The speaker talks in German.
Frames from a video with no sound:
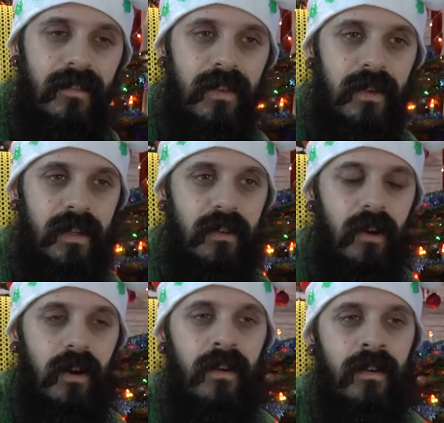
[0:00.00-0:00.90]
Was haben wir hier
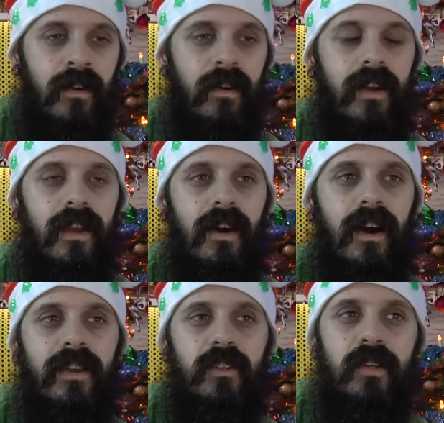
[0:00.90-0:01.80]
noch? Okay,
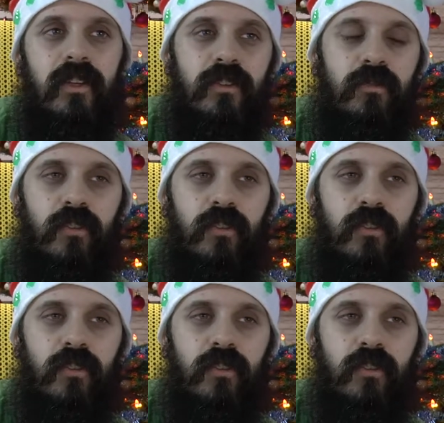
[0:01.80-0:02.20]
ah, jetzt kommen wir hier schon